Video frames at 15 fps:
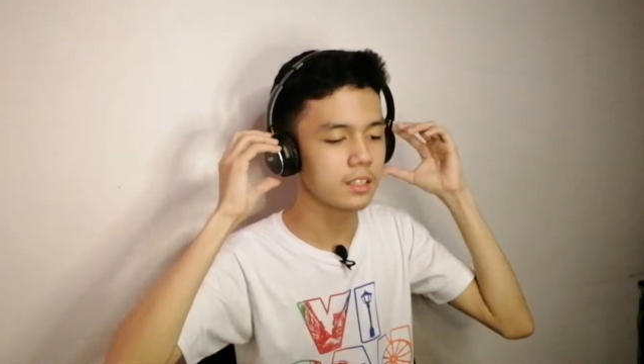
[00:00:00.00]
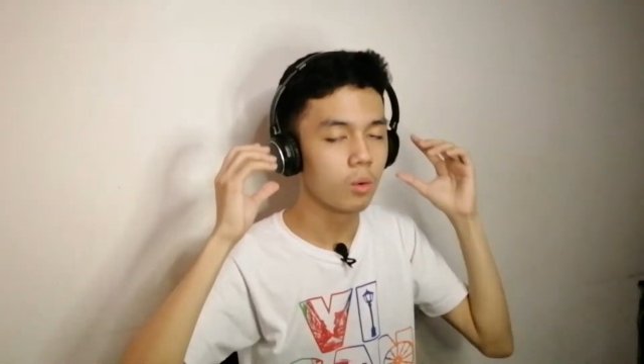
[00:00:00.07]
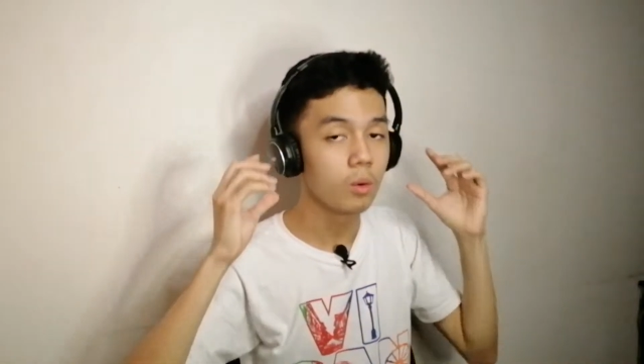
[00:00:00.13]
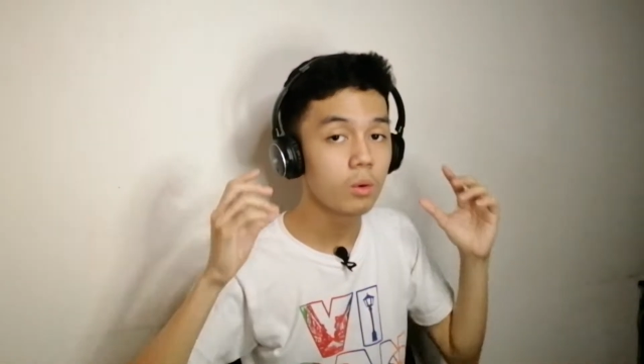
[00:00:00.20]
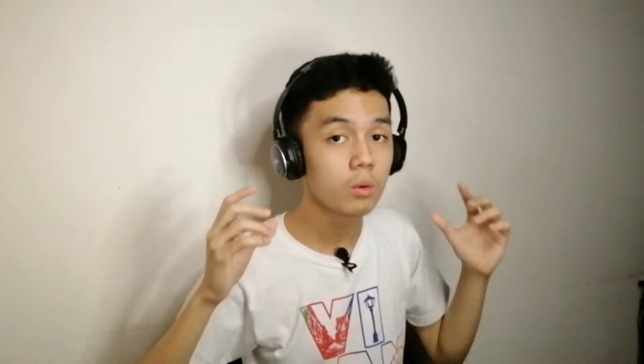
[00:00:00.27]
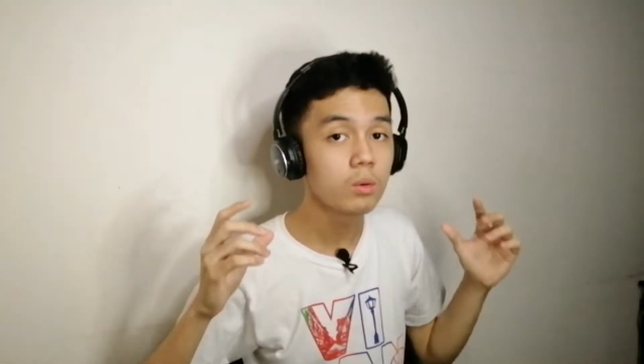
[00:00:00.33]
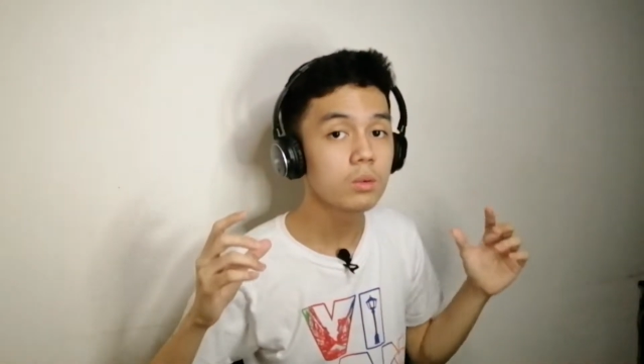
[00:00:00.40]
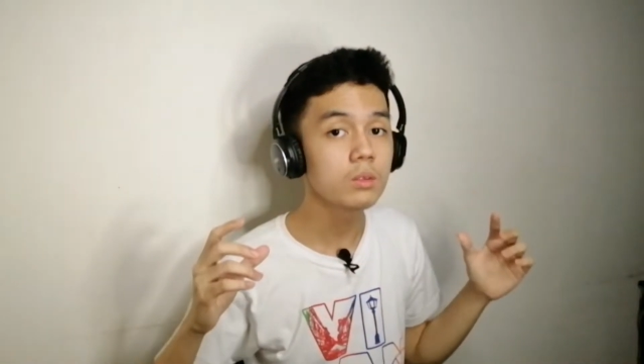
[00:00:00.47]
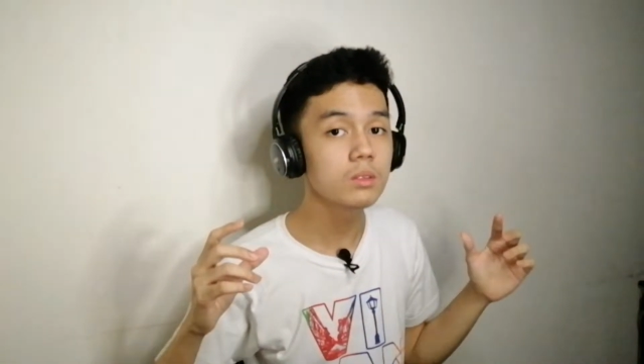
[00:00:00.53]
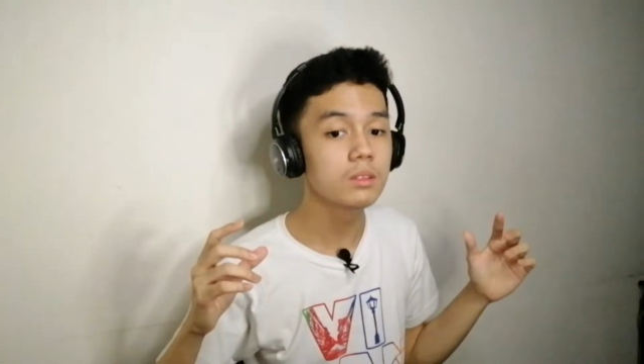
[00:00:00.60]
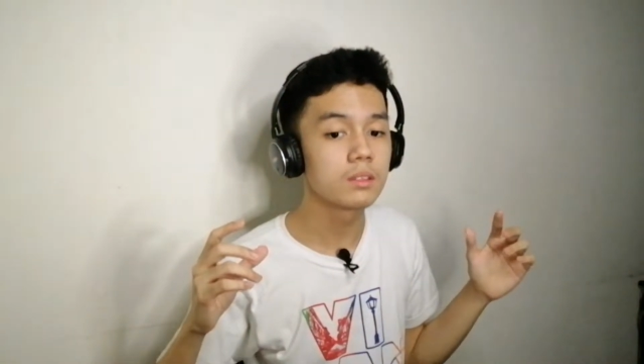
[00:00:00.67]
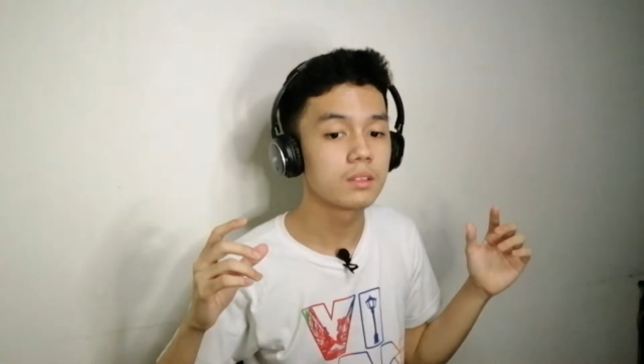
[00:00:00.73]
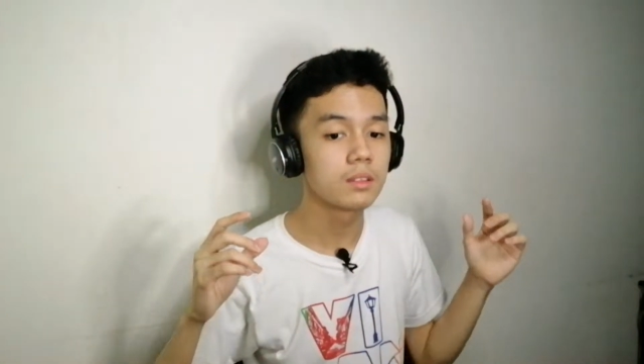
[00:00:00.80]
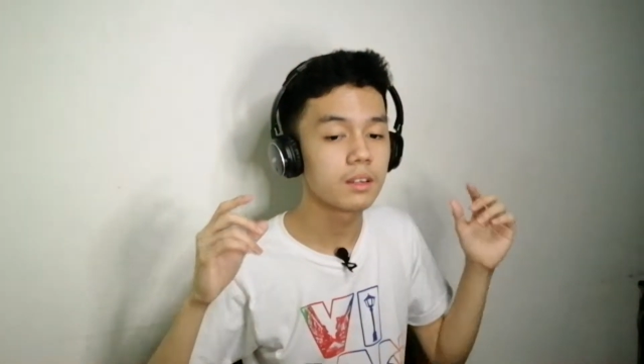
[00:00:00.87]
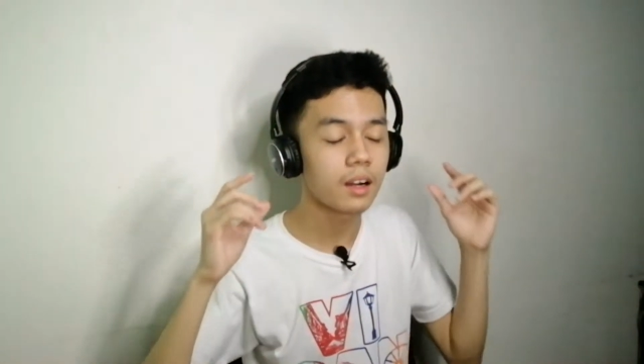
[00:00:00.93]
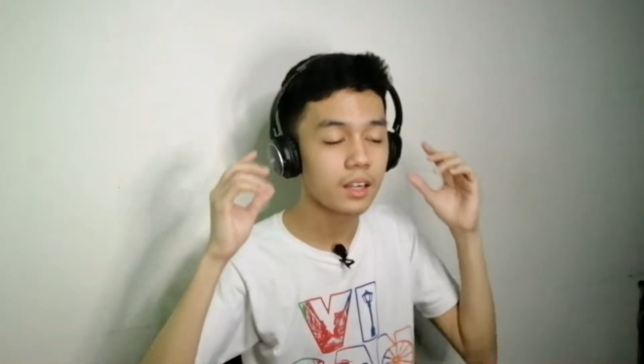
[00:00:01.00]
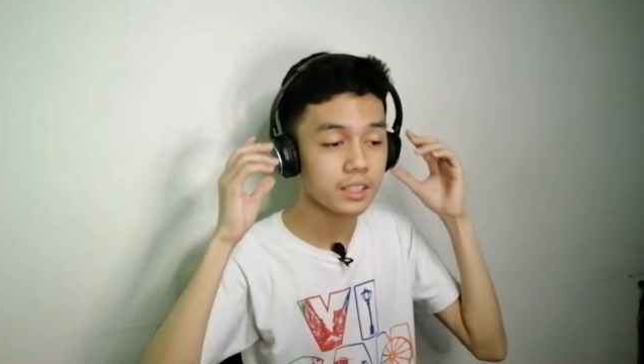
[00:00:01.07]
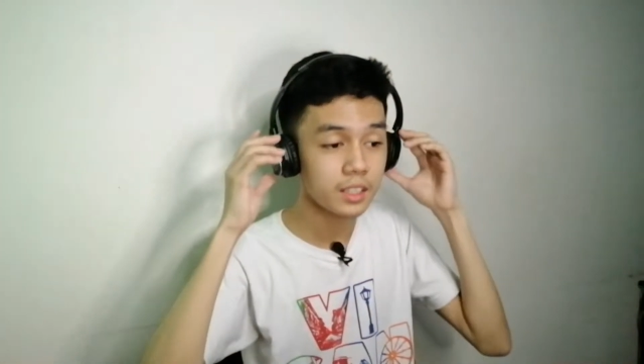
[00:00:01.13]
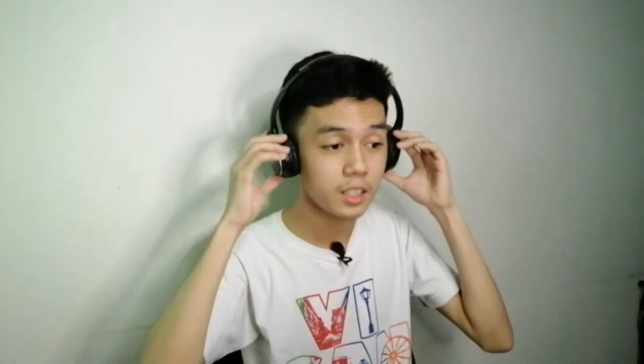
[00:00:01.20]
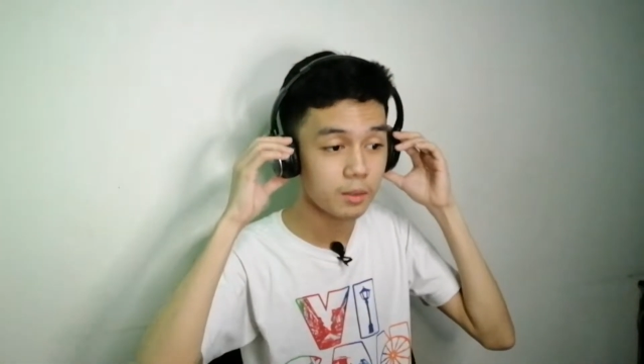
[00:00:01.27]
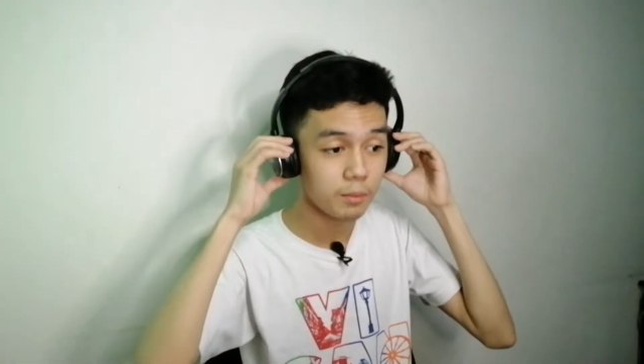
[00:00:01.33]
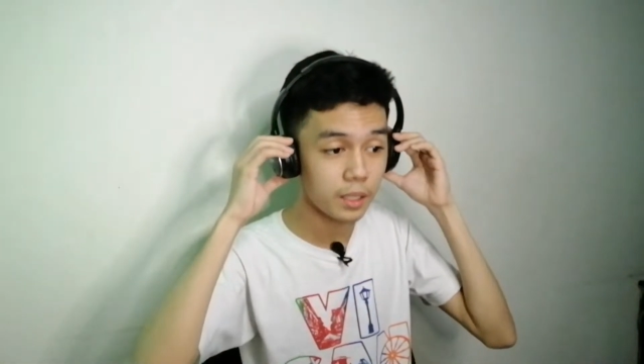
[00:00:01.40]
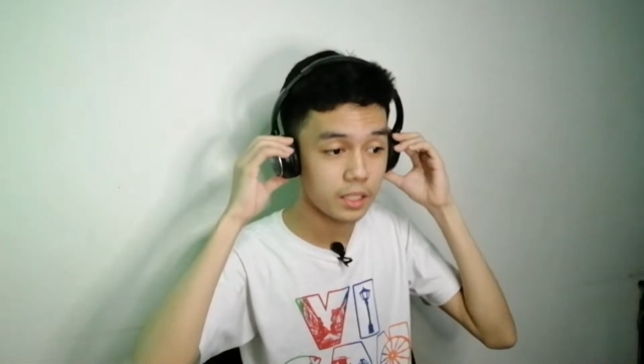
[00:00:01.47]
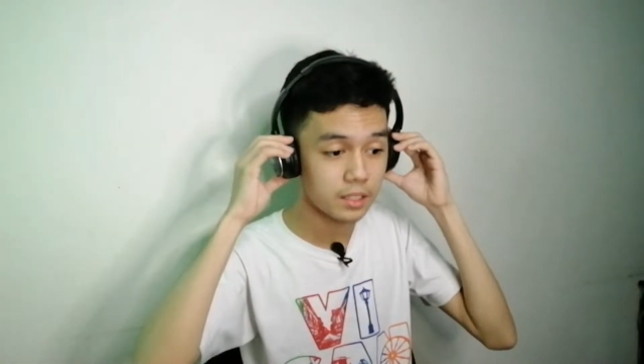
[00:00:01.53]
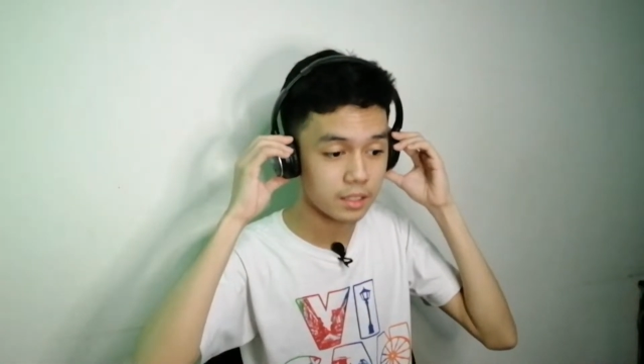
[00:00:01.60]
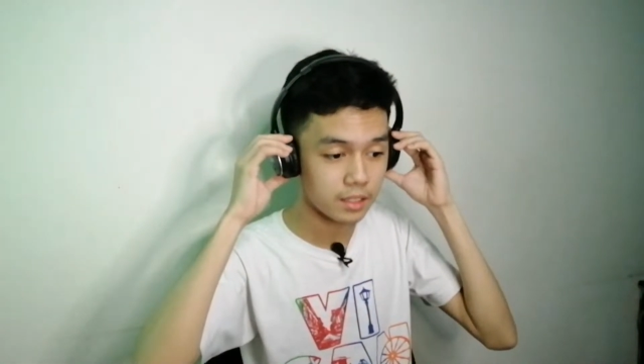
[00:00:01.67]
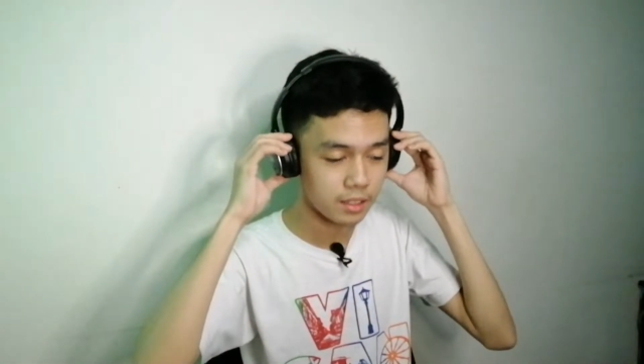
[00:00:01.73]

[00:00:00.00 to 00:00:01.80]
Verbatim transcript: Oo, Kasha naman.